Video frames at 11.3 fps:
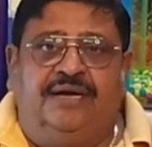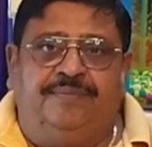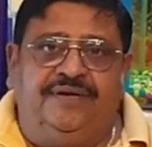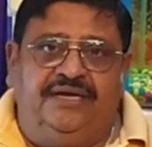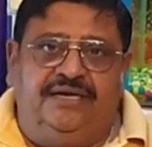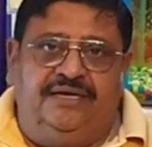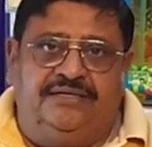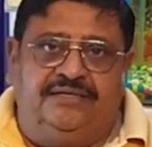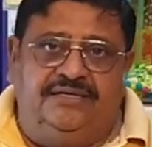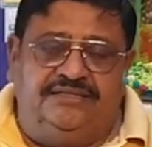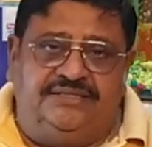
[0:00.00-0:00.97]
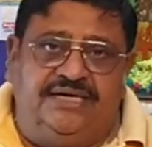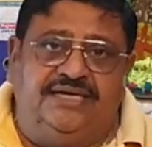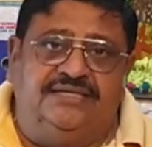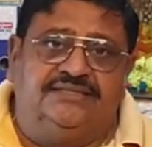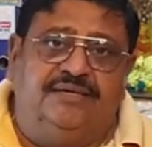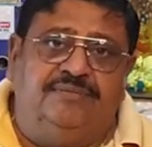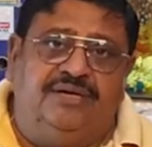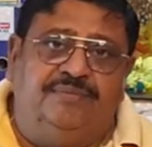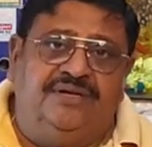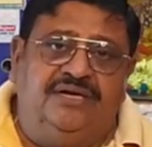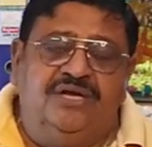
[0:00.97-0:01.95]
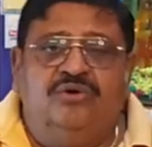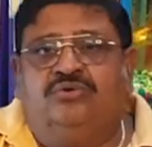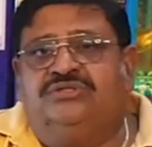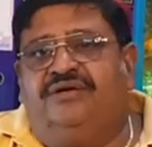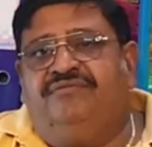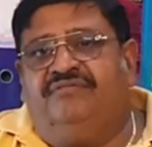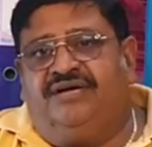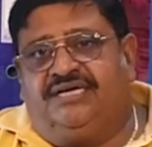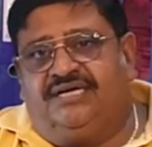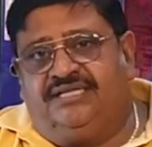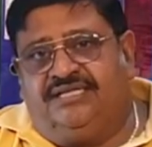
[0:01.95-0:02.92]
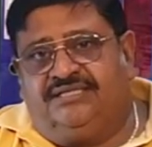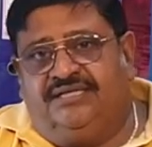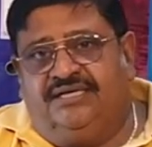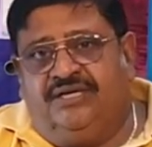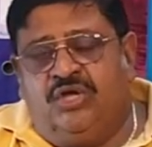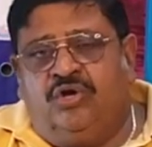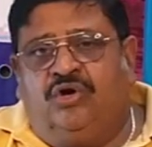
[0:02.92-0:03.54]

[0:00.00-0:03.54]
अपने स्टेटस के बल पर उसका विवाह कर देते हैं